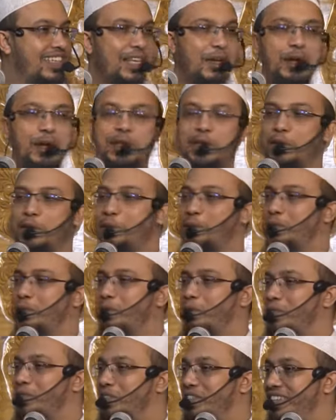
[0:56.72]
তাহলে তো খুব
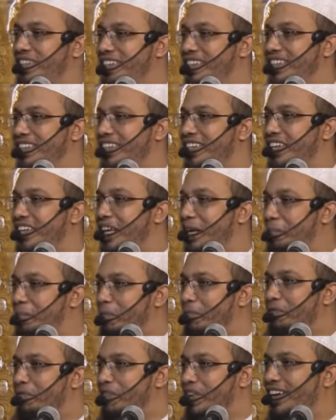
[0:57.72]
সহজ
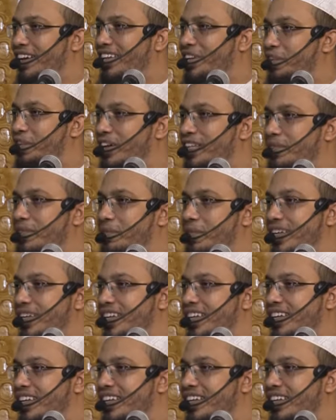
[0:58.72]
রিমুভ করা কি হয়ে যাবে
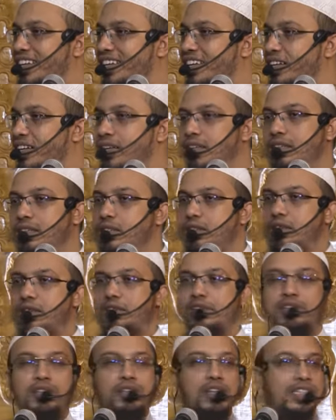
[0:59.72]

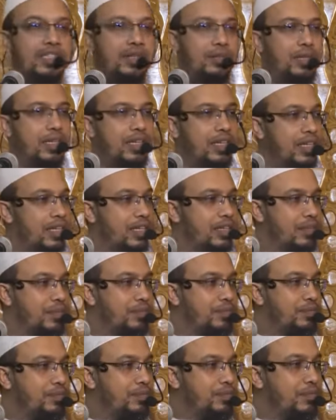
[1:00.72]
সহজ হয়ে যাবে
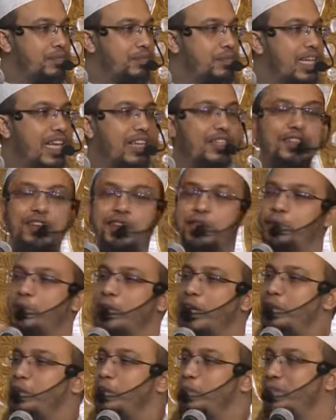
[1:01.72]
এই জন্য
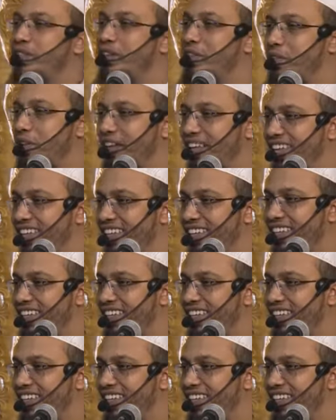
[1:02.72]
গুণা ধুমসে করে